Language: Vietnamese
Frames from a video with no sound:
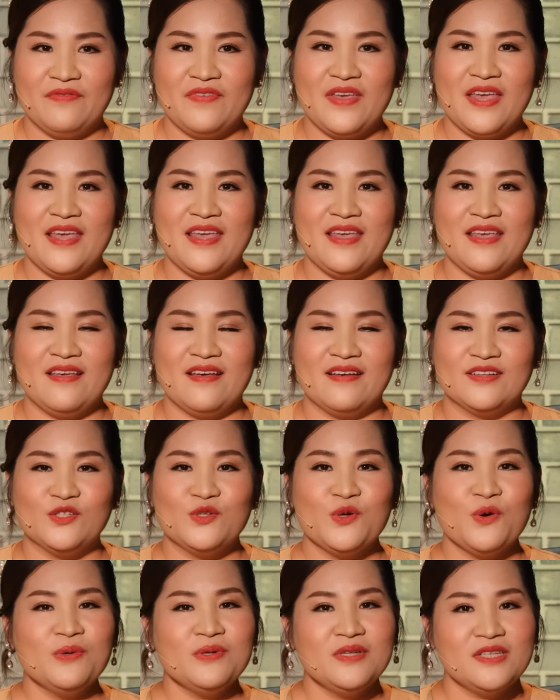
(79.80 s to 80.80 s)
vì
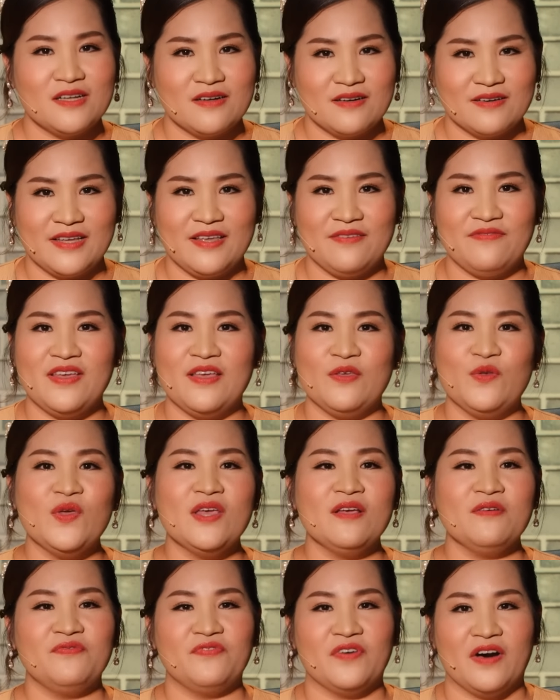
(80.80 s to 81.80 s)
số trời, vì
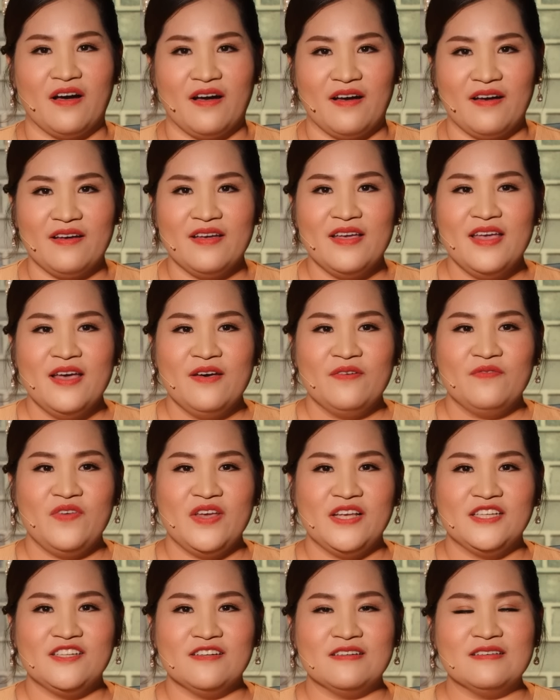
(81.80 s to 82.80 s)
duyên phận,
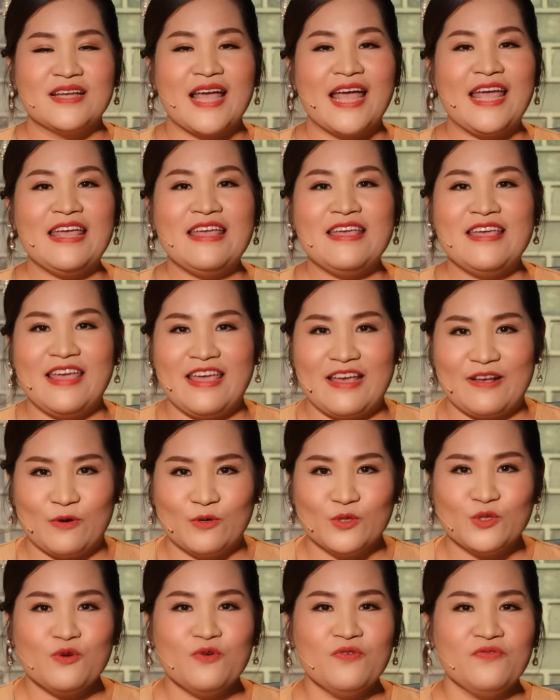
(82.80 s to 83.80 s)
vì sự cay nghiệt
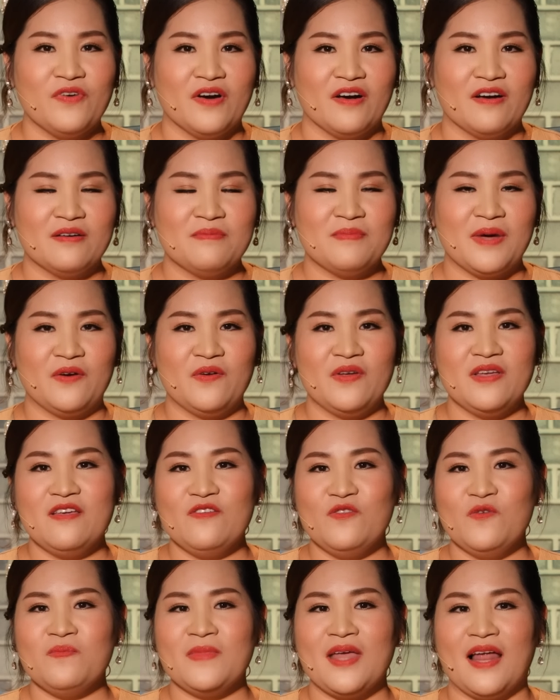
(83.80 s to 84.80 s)
của số phận mà đôi
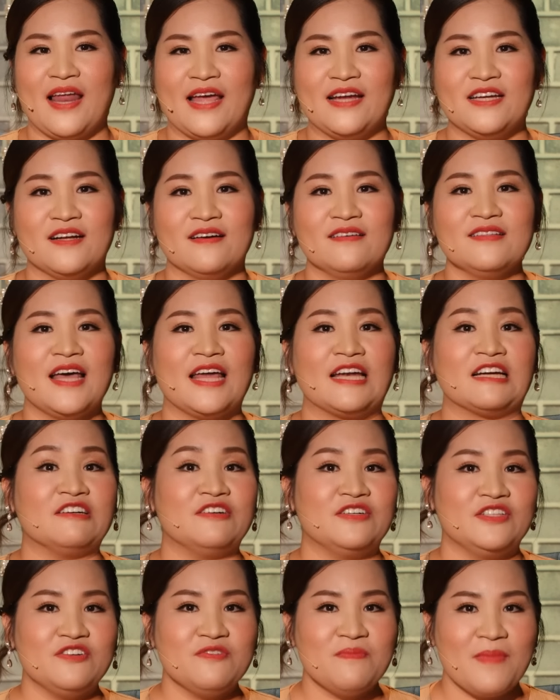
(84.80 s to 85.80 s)
khi chúng ta lại trở thành
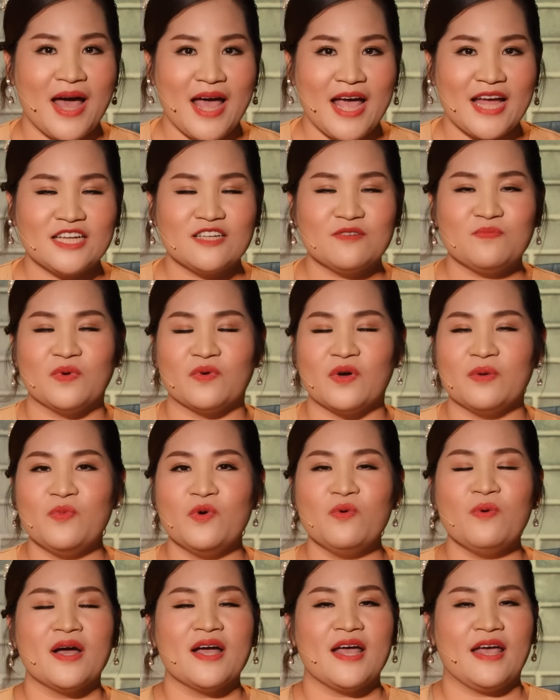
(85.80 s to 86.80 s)
người thứ ba trong một cái
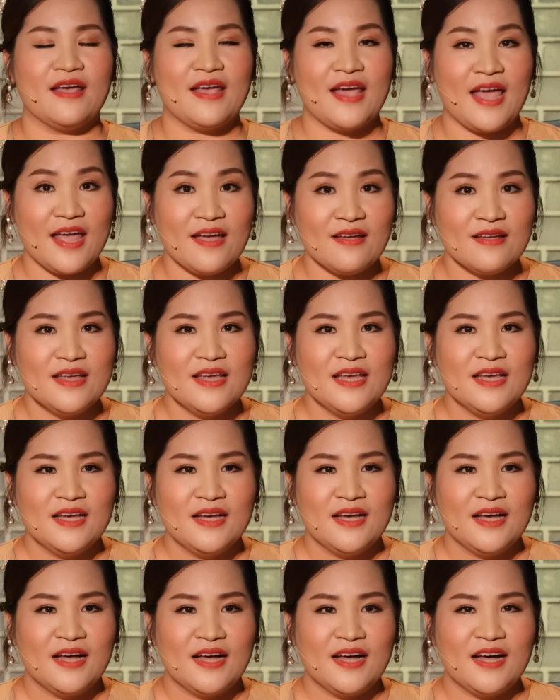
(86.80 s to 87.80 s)
mối quan hệ khác.
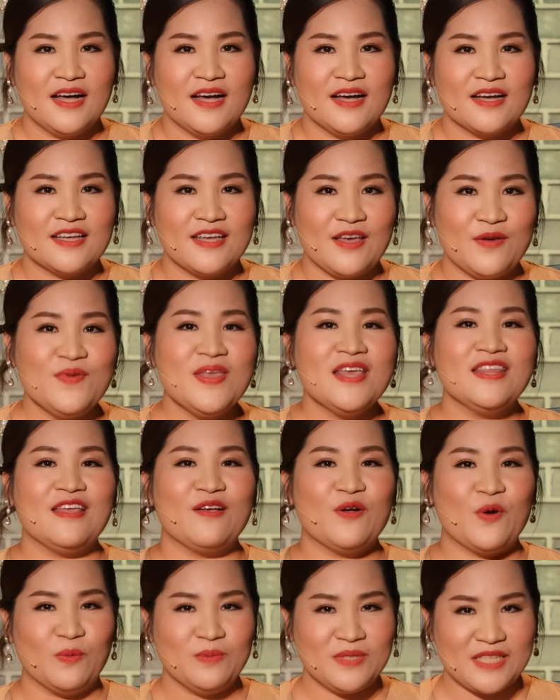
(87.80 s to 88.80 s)
Kiểu gì
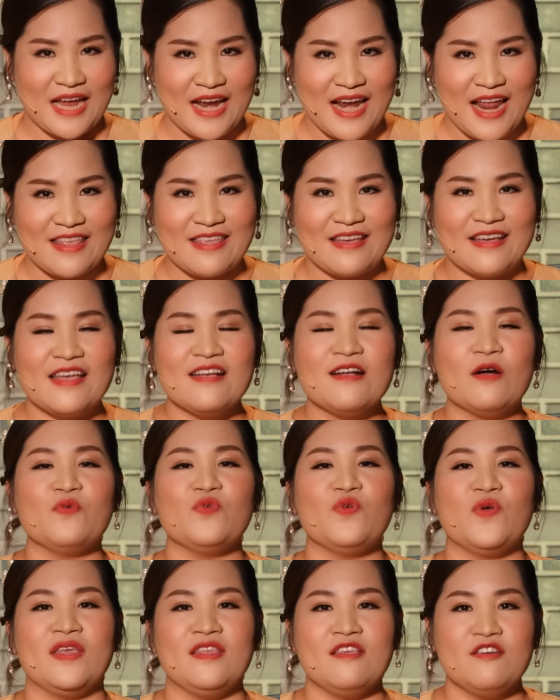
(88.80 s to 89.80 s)
thì cũng sẽ là những cái
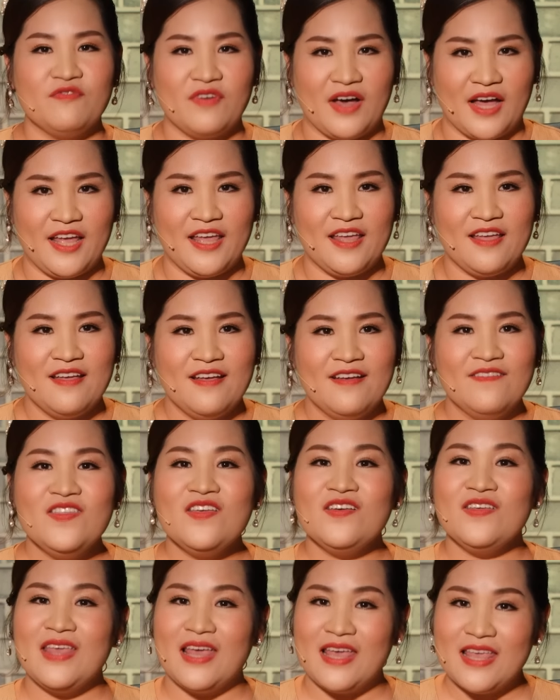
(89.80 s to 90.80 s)
câu chuyện như vậy.
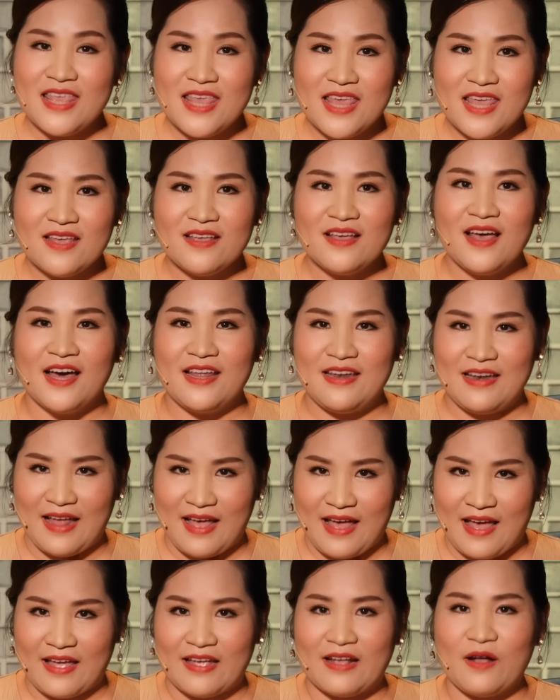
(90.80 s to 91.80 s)
Nhưng dĩ nhiên hình
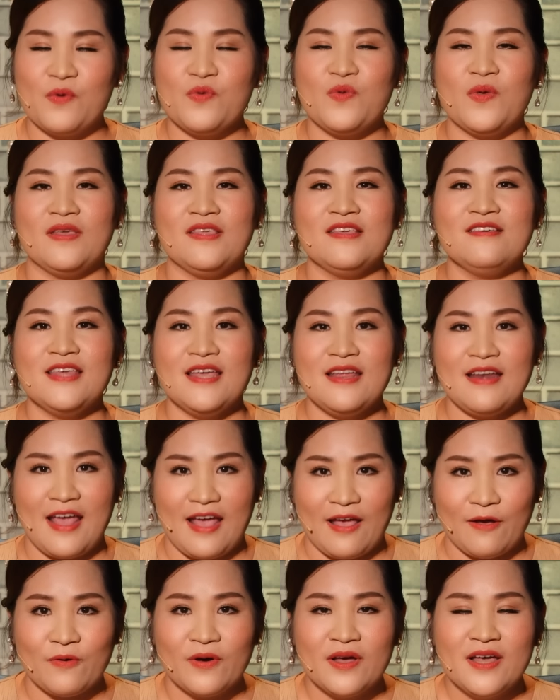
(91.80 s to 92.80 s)
hài câu chuyện như thế
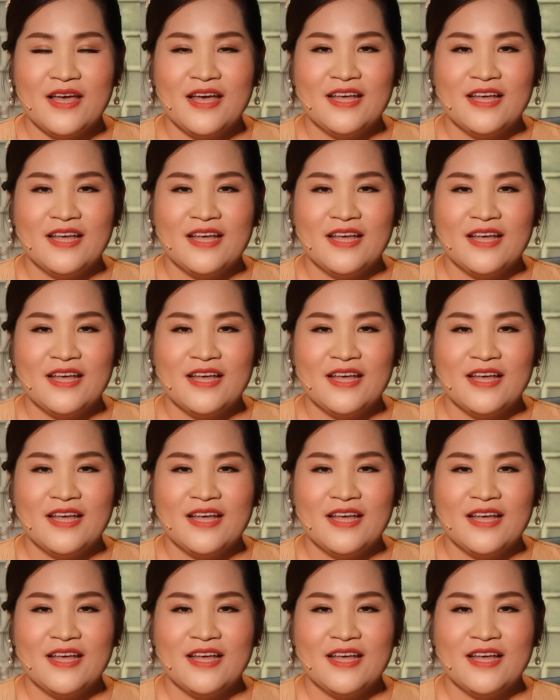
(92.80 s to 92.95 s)
nào